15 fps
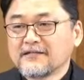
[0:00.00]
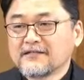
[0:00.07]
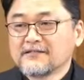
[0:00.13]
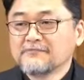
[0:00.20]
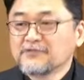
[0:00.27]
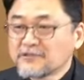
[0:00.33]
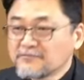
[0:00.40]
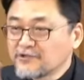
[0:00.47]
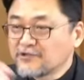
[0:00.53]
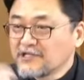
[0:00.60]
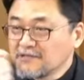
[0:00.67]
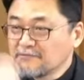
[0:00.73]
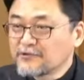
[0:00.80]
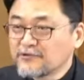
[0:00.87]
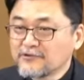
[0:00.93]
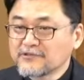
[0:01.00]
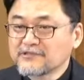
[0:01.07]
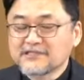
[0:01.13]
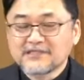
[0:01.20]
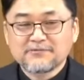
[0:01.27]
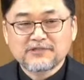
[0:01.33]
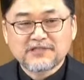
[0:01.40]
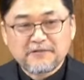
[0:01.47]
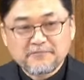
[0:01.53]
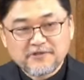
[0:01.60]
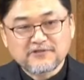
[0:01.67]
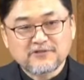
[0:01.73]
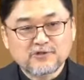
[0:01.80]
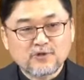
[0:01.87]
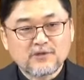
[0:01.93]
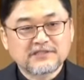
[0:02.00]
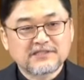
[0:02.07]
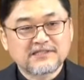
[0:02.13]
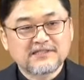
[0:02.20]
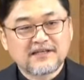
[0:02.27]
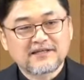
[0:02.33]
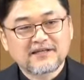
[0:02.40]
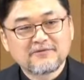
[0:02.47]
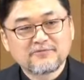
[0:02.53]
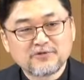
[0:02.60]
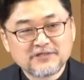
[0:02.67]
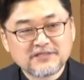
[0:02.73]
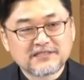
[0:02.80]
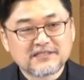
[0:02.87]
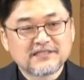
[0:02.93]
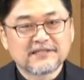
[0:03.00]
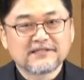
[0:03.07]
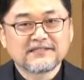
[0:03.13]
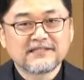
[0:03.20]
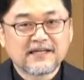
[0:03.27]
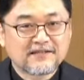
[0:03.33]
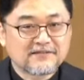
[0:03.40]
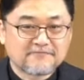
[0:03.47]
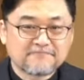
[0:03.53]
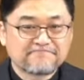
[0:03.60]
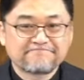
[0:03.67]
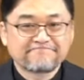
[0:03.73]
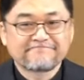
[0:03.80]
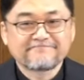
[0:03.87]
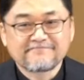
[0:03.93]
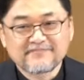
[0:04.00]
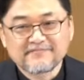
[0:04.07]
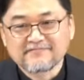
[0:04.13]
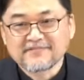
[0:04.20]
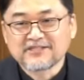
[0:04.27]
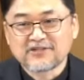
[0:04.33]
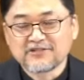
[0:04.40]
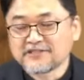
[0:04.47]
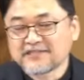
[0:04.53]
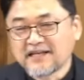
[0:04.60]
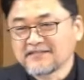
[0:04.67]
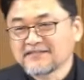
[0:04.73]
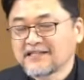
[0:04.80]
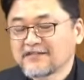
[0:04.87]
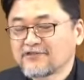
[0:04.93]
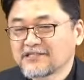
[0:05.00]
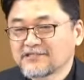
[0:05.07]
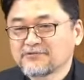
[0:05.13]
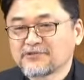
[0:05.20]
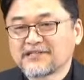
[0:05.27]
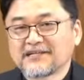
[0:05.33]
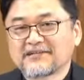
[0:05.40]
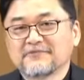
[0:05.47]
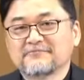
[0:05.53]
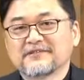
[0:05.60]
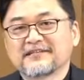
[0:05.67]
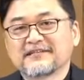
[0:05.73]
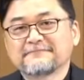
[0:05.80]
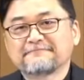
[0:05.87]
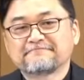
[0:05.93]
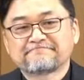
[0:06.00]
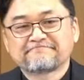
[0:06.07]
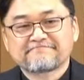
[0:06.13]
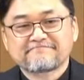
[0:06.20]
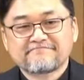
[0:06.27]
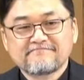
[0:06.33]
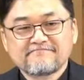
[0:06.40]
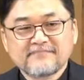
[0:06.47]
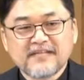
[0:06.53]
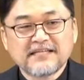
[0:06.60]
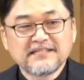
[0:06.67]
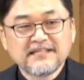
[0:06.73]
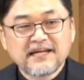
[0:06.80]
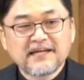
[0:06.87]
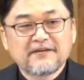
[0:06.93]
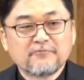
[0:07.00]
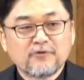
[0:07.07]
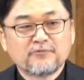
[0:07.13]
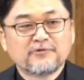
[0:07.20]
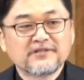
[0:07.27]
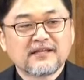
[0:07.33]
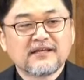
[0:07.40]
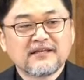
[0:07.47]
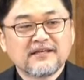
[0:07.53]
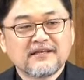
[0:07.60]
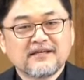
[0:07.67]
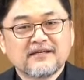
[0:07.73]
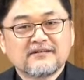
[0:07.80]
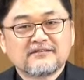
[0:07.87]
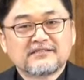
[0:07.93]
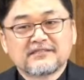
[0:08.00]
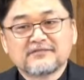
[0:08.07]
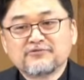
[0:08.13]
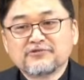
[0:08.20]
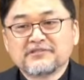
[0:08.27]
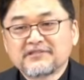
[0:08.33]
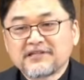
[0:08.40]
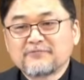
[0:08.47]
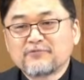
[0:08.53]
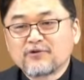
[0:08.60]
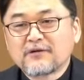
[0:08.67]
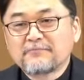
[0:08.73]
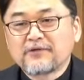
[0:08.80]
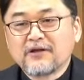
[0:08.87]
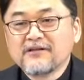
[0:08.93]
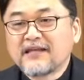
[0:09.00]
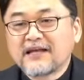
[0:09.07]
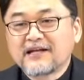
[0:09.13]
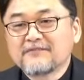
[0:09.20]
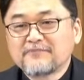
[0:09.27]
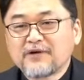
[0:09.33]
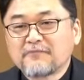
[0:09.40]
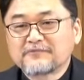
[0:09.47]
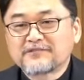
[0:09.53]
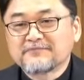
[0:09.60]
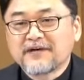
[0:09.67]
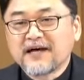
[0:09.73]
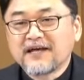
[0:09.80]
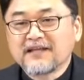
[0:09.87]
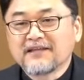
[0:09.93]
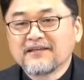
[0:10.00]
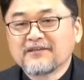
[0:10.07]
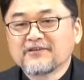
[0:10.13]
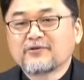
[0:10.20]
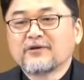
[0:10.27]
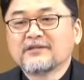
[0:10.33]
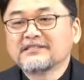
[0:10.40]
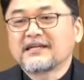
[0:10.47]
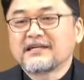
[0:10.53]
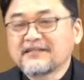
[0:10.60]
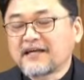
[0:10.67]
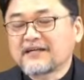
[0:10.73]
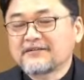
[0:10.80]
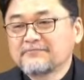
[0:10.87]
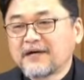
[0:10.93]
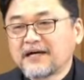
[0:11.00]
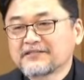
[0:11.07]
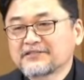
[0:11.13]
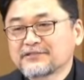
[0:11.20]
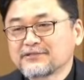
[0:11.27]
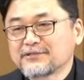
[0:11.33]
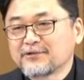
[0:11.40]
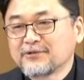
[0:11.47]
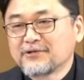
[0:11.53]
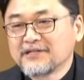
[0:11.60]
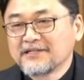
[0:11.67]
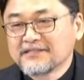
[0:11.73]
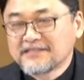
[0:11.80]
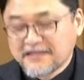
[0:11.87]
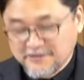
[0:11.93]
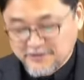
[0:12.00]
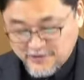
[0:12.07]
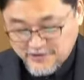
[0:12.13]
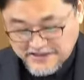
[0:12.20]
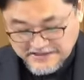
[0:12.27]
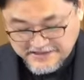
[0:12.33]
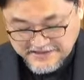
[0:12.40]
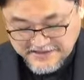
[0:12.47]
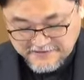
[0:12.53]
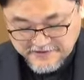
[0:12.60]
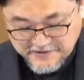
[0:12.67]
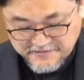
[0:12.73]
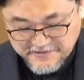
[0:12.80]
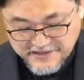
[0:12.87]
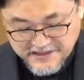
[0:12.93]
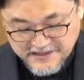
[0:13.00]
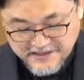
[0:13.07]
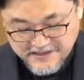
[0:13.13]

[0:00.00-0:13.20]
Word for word: 음식물을 입으로 씹어 삼켜서 소화시킨다는 게 뭔지 이 아이는 전혀 상상도 하지 못할 겁니다. 이 아이의 몸은 지금 우리들의 몸과 별다를 바 없지만 굉장히 다른 방식으로 작동하기 때문입니다.